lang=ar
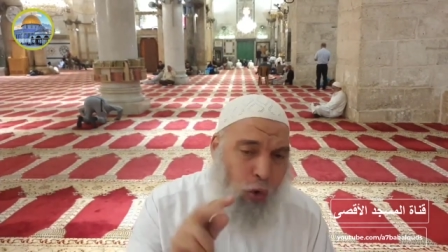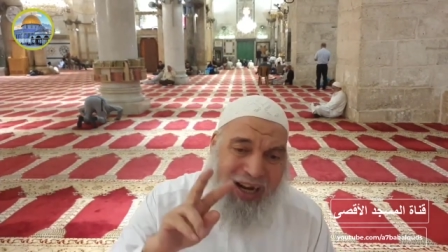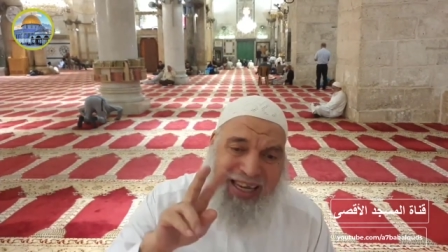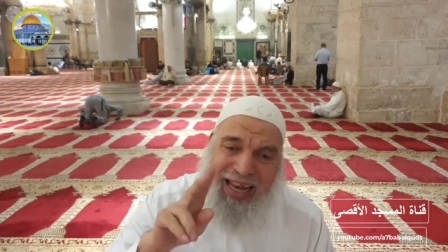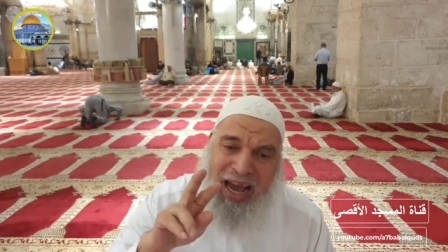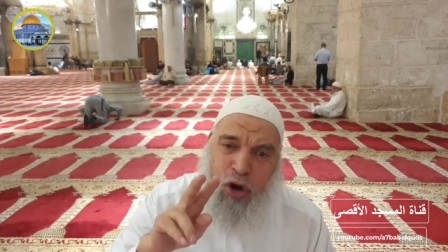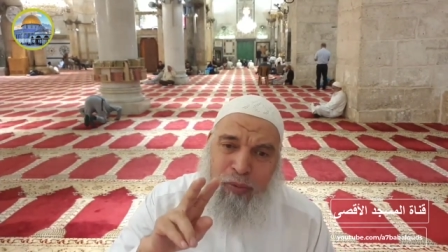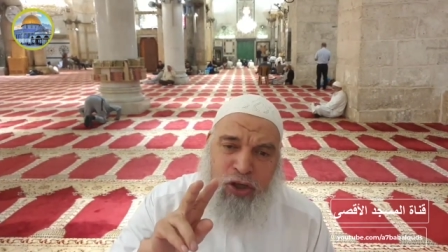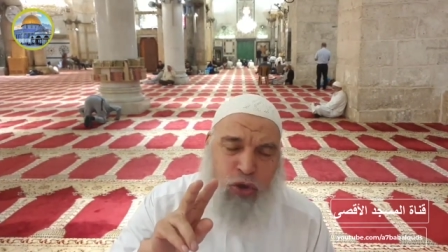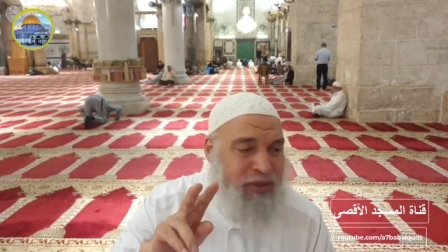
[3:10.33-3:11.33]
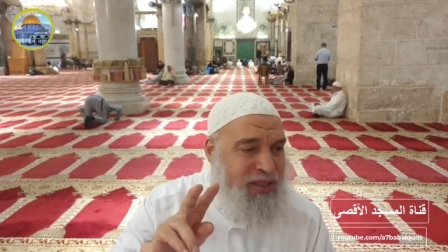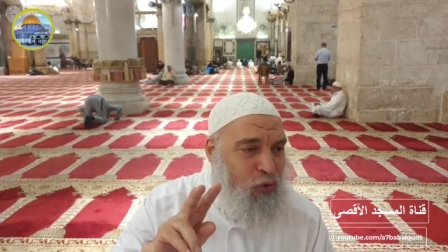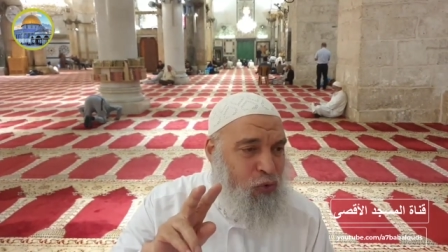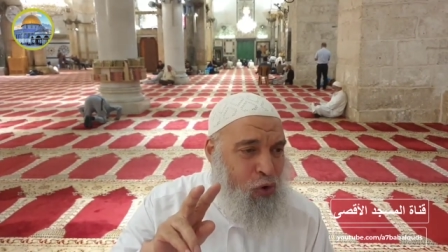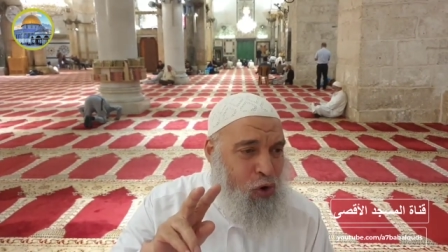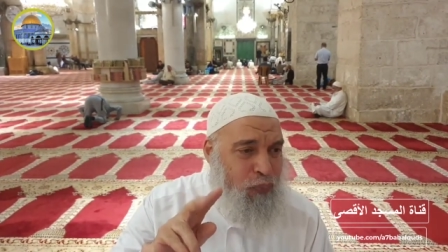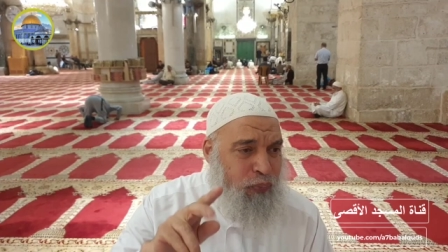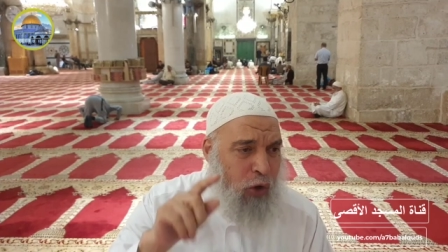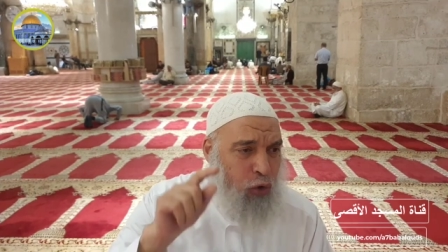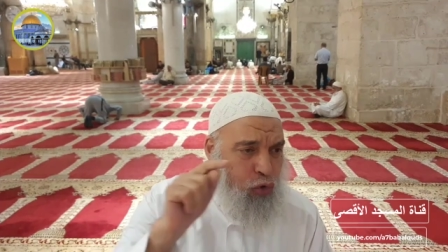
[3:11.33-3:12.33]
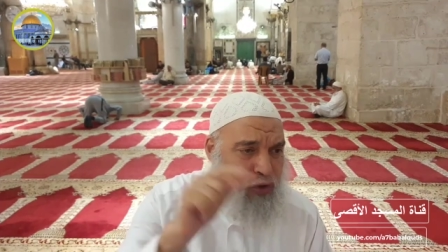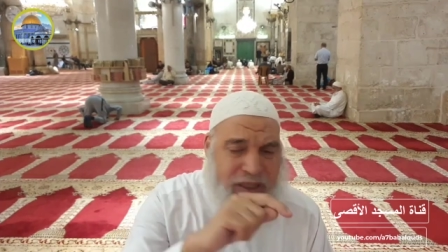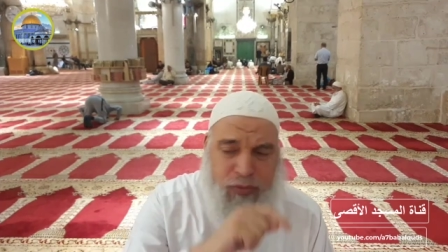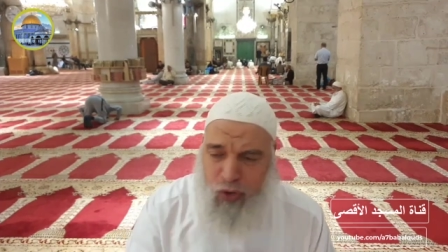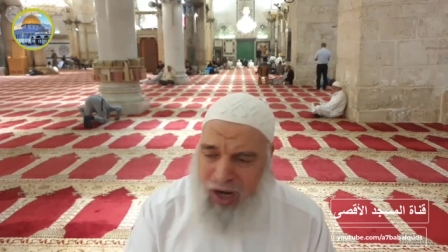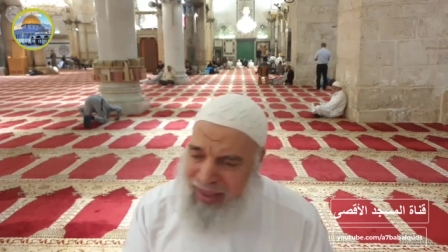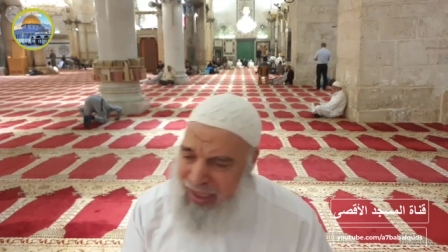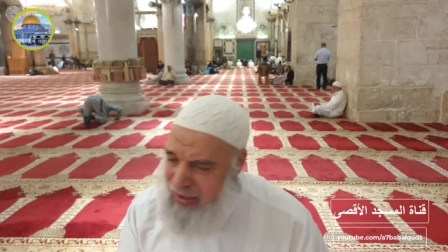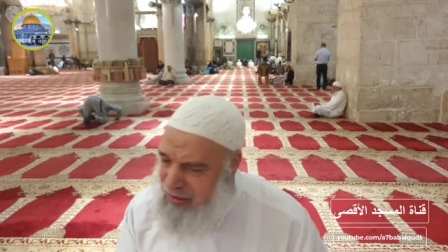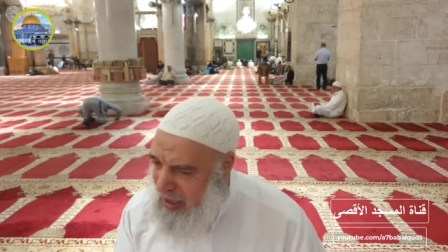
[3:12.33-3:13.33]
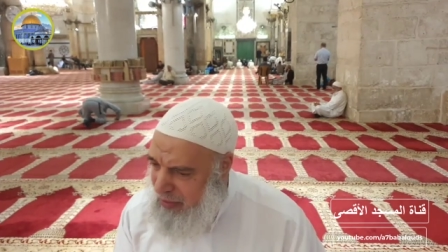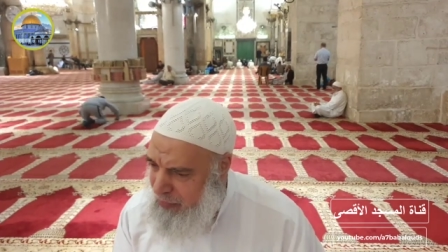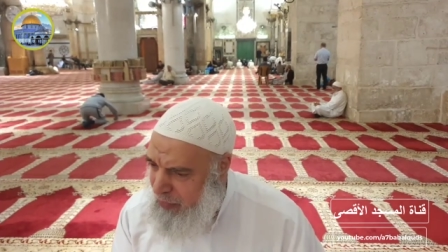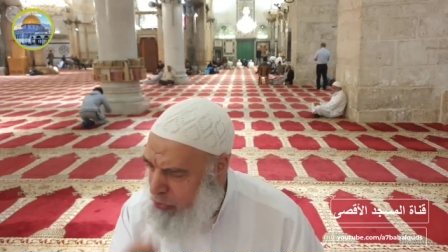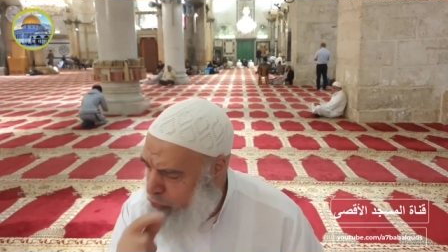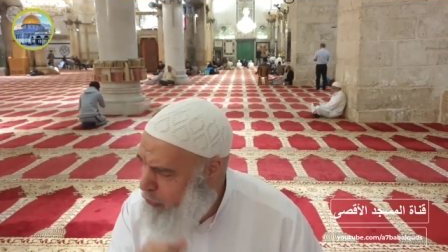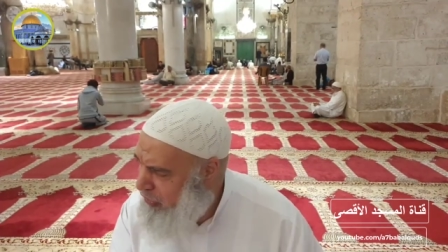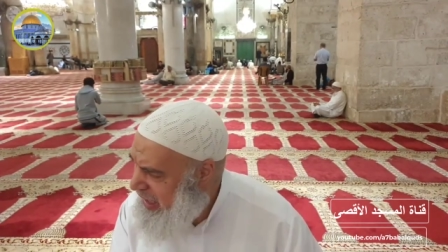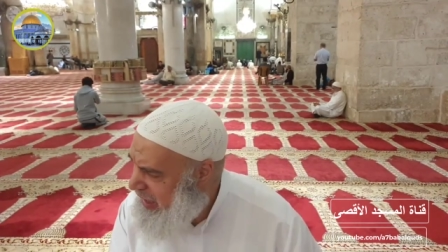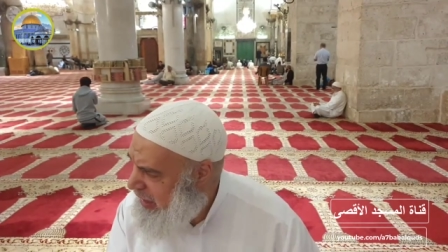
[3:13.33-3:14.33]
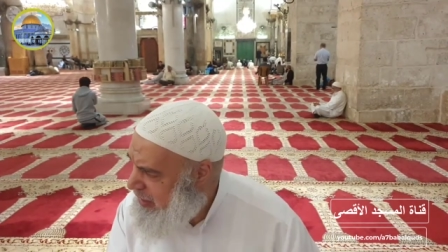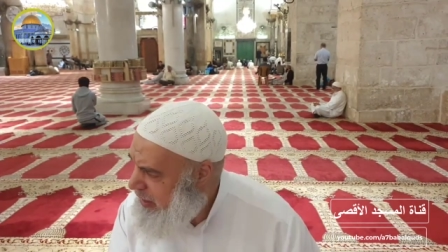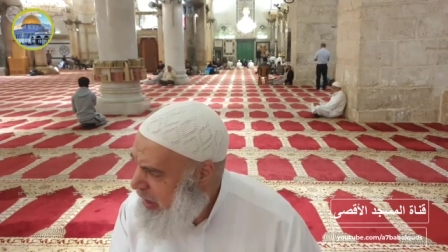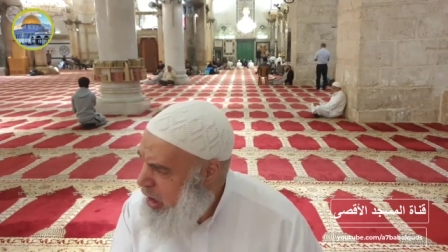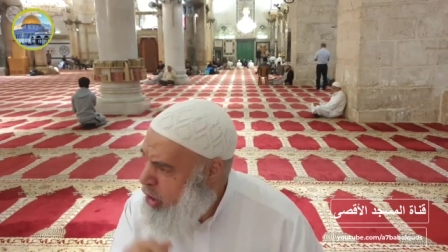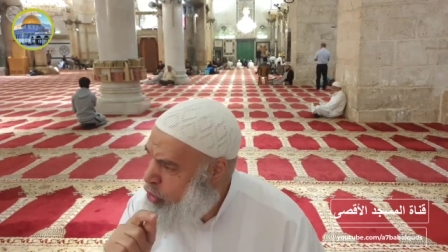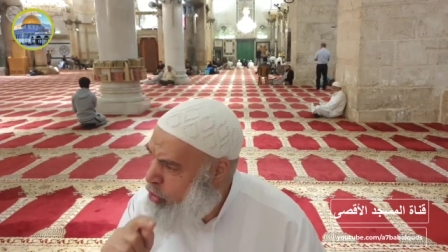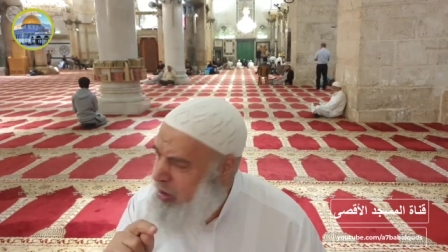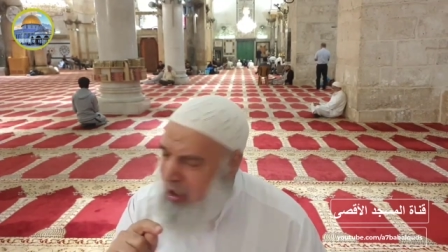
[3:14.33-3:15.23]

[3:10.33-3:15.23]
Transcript: وكلاهما شو بيسووا يصيبوا هذا الإنسان ونذكر أنه